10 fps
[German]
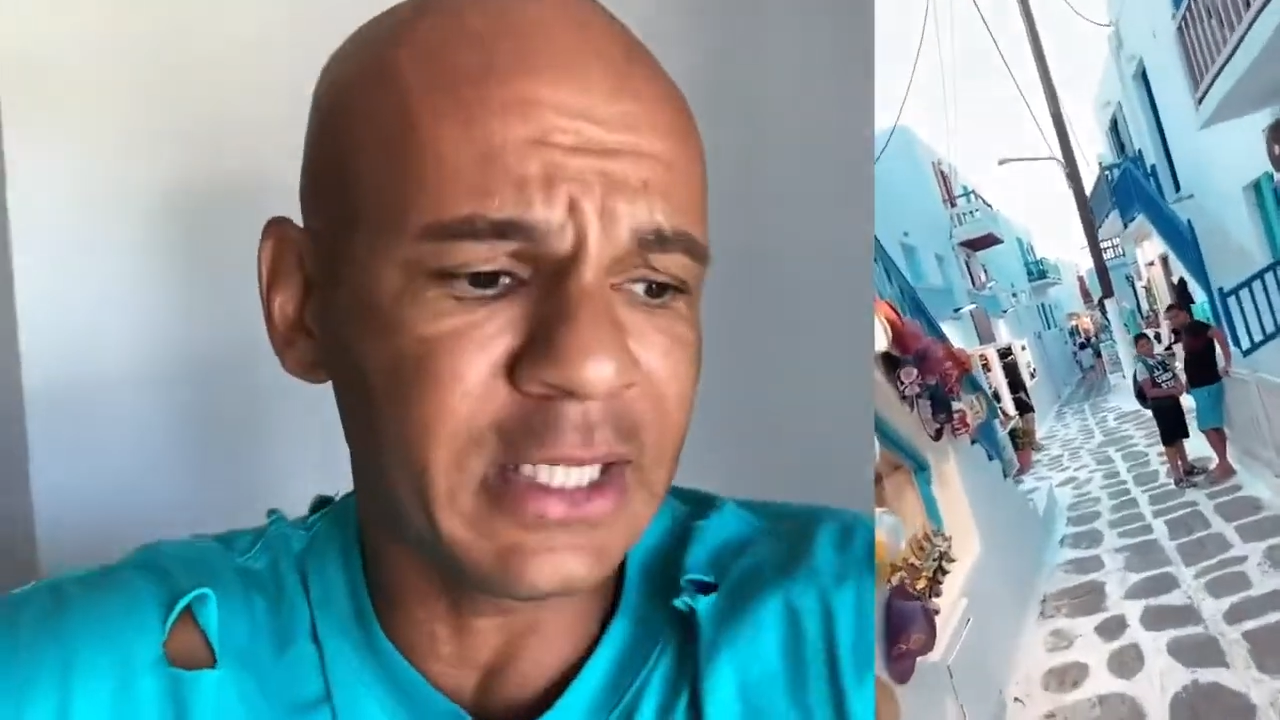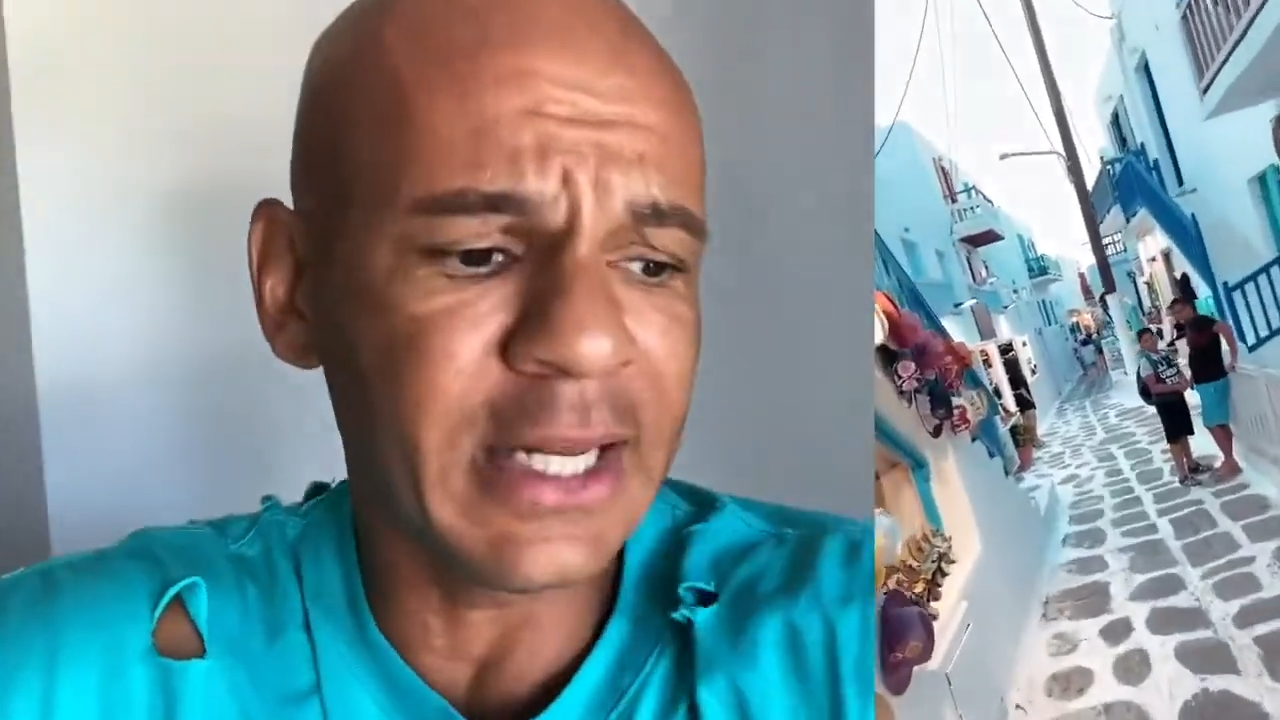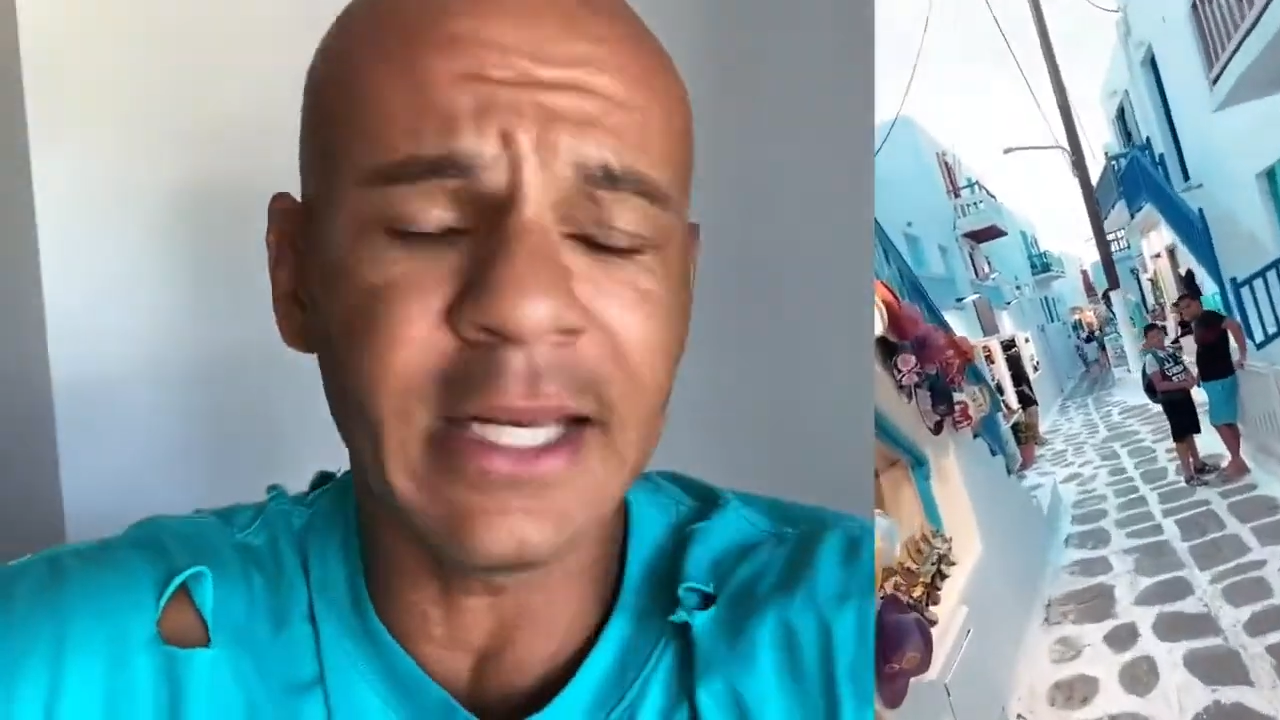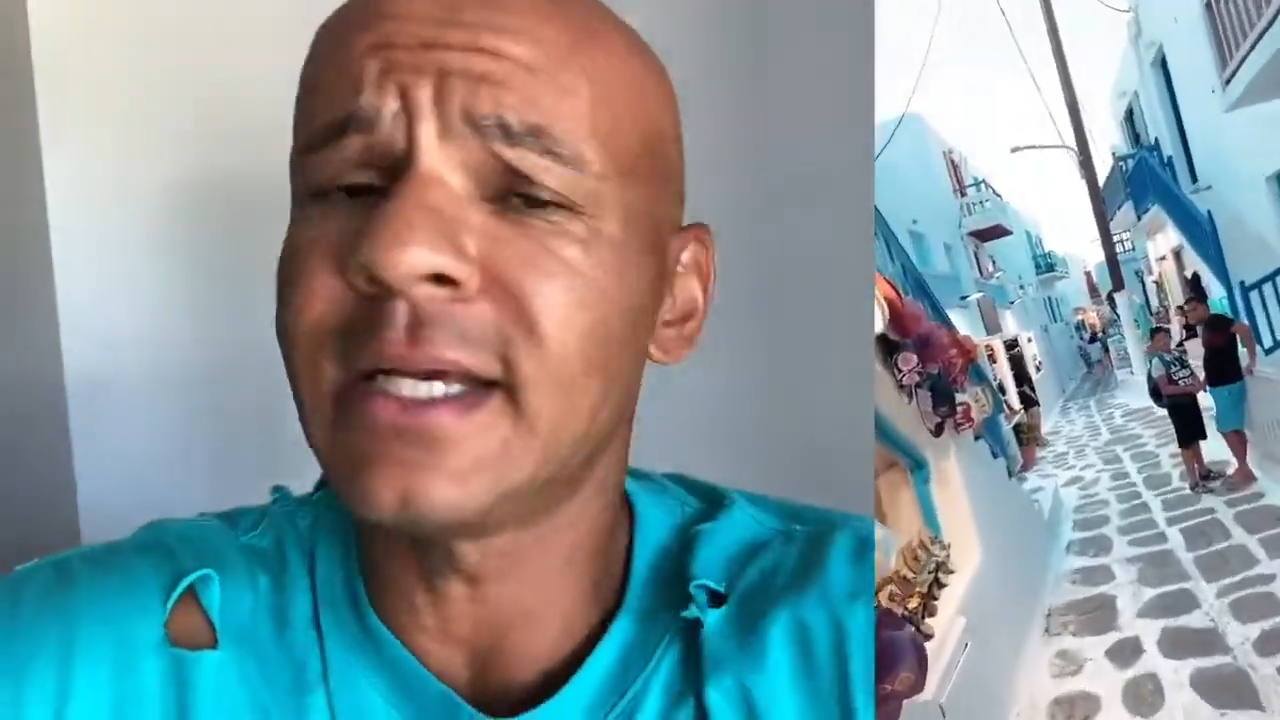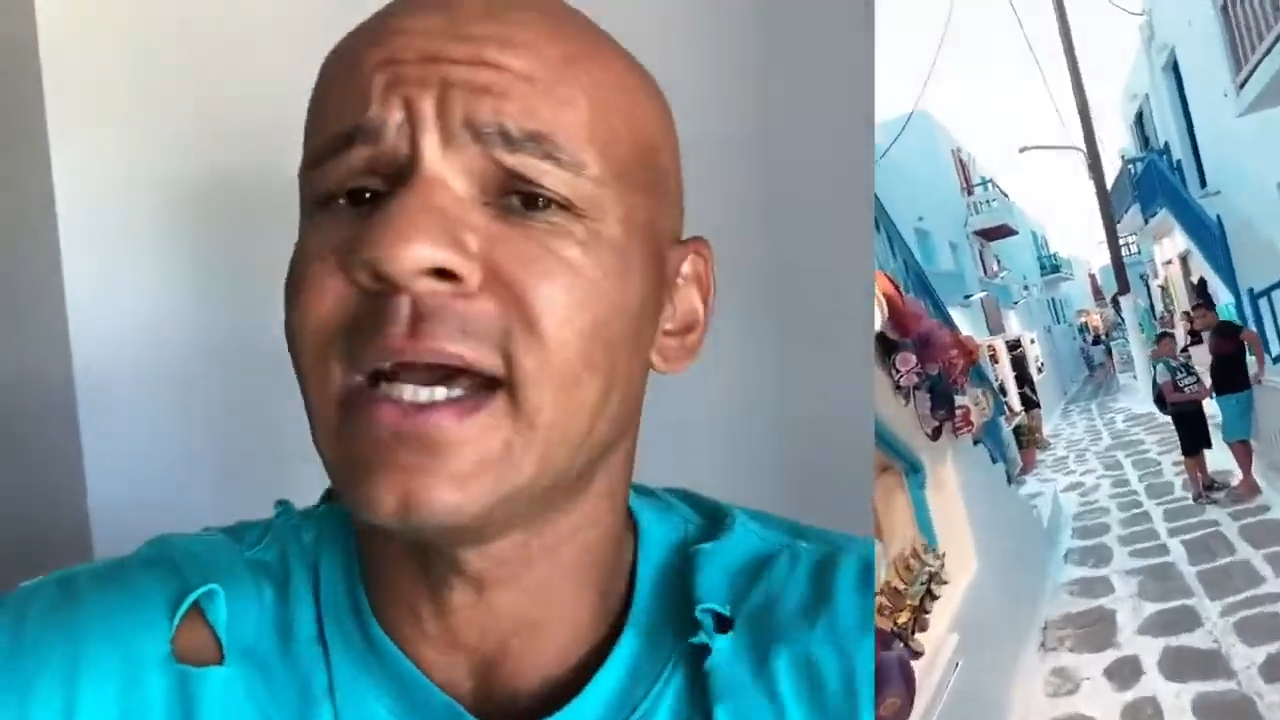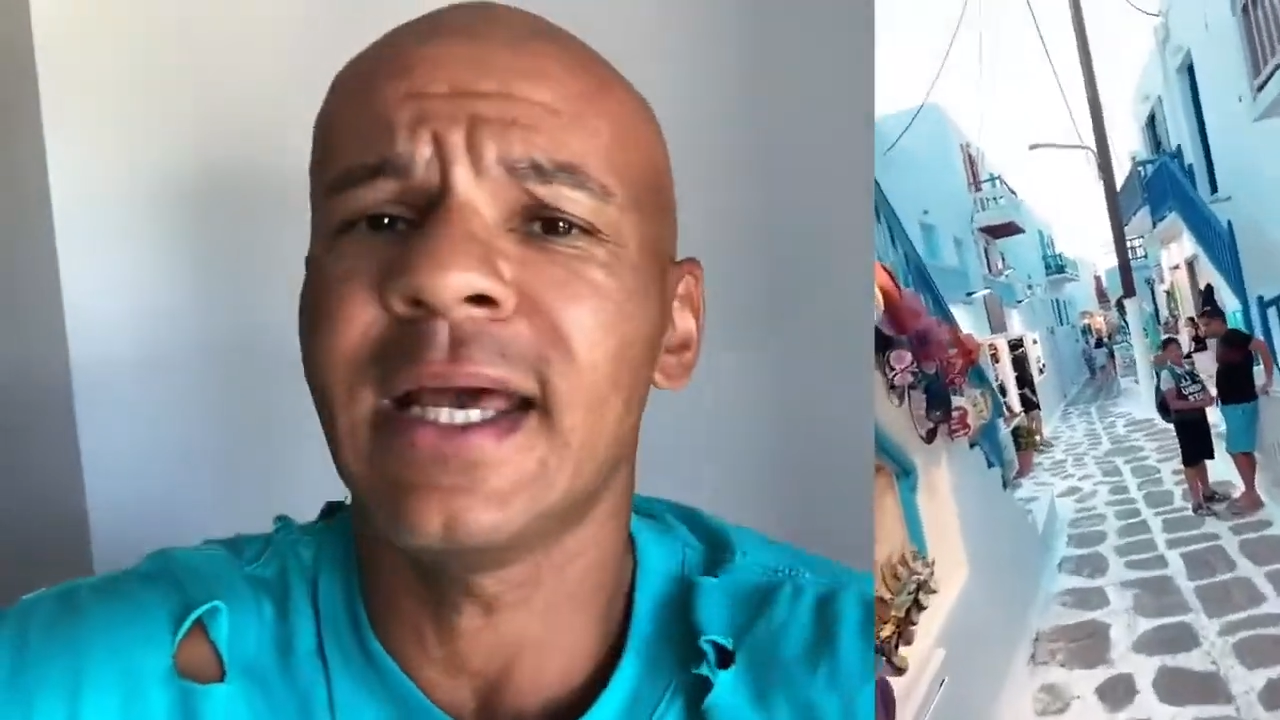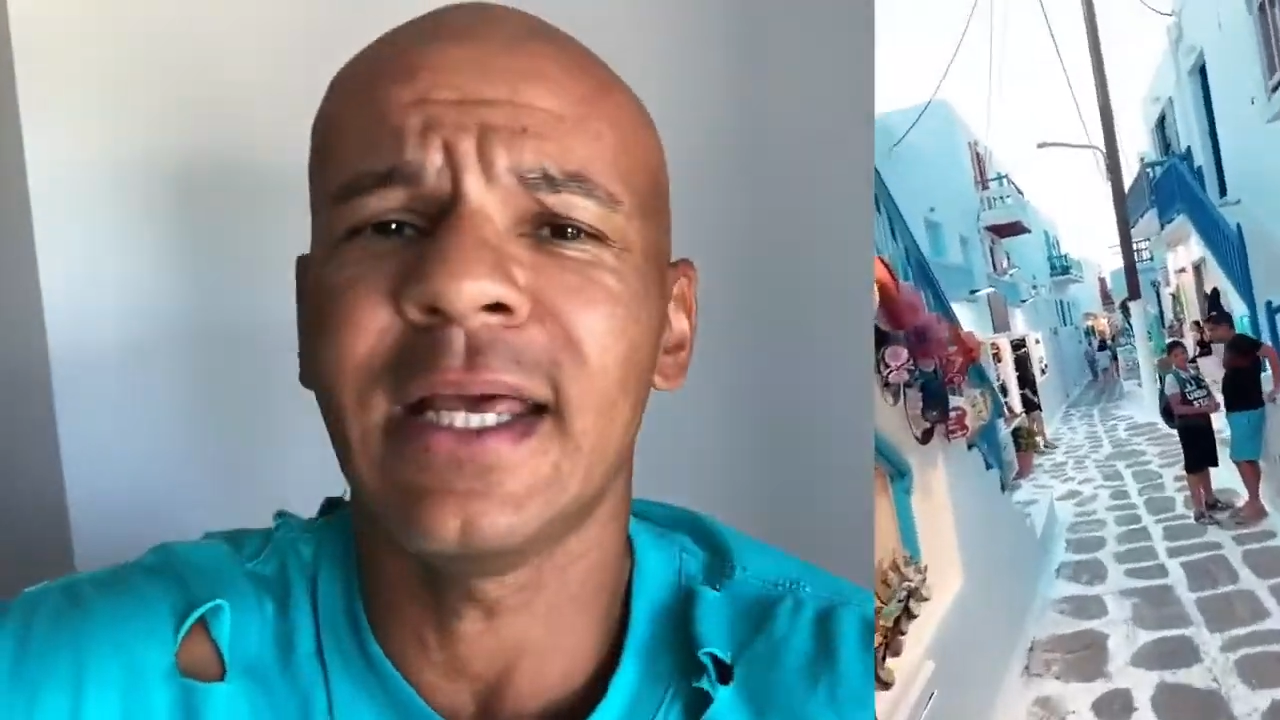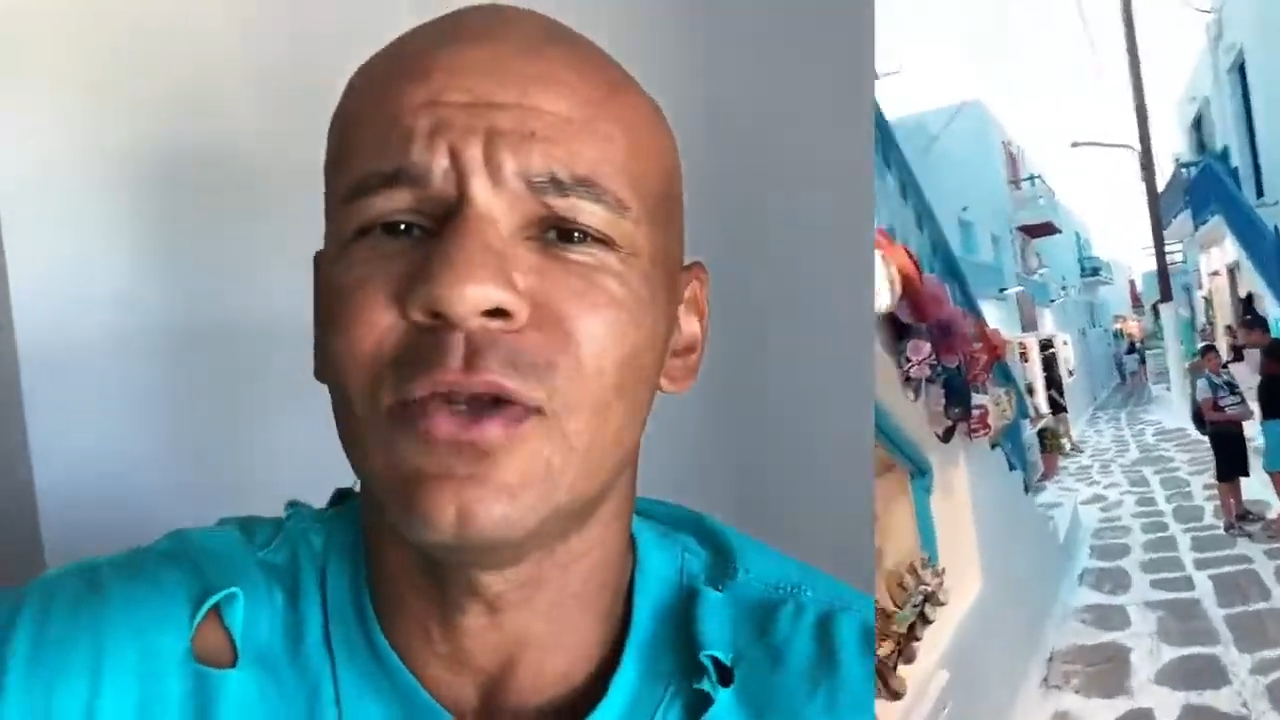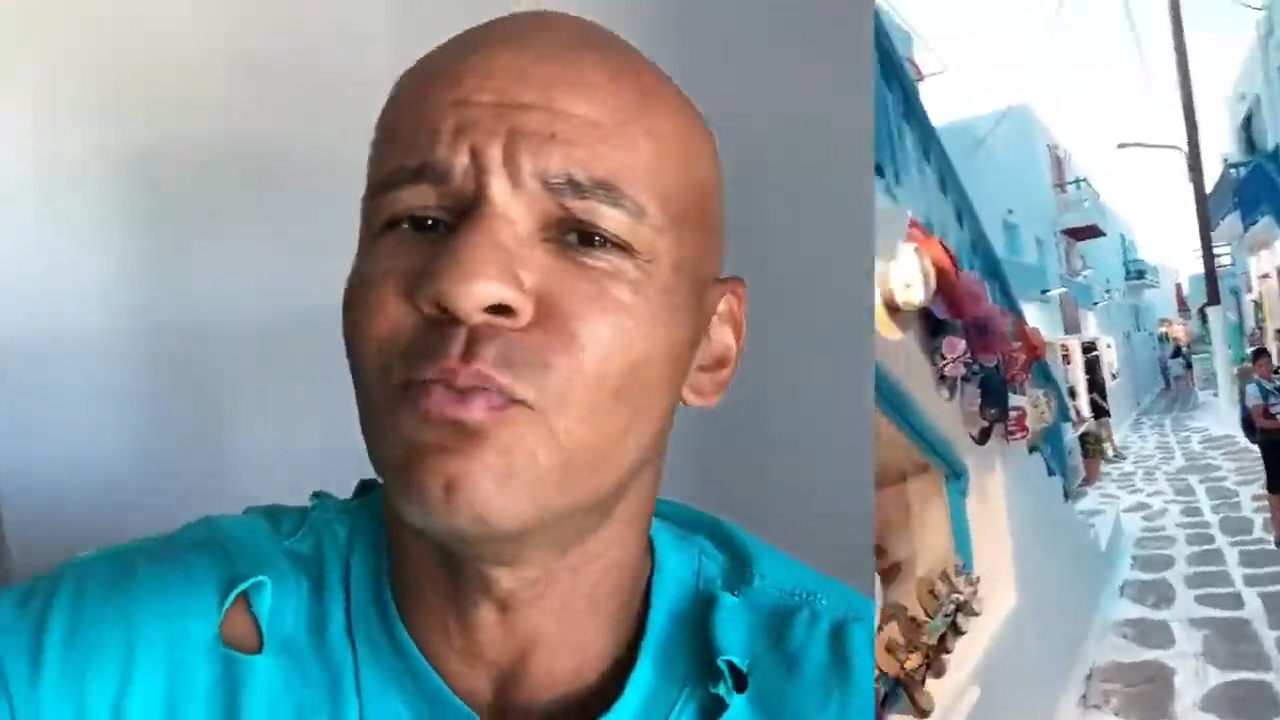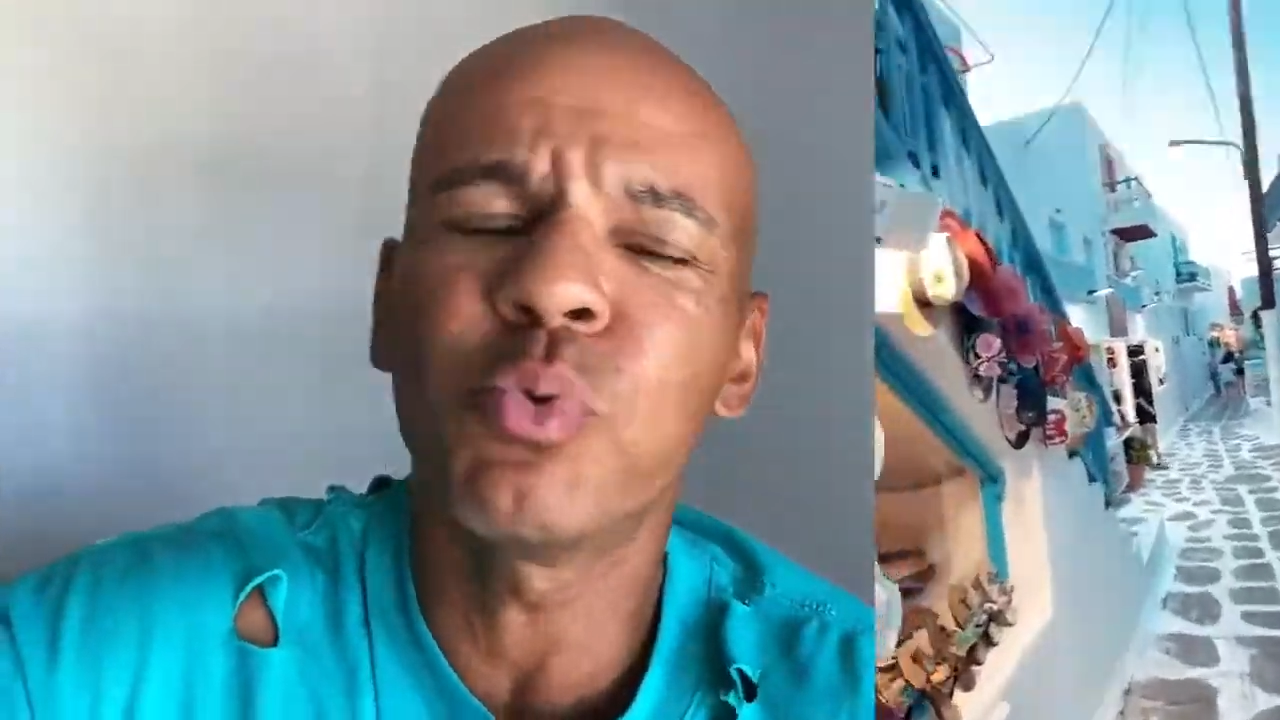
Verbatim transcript: Nee, nee, kein,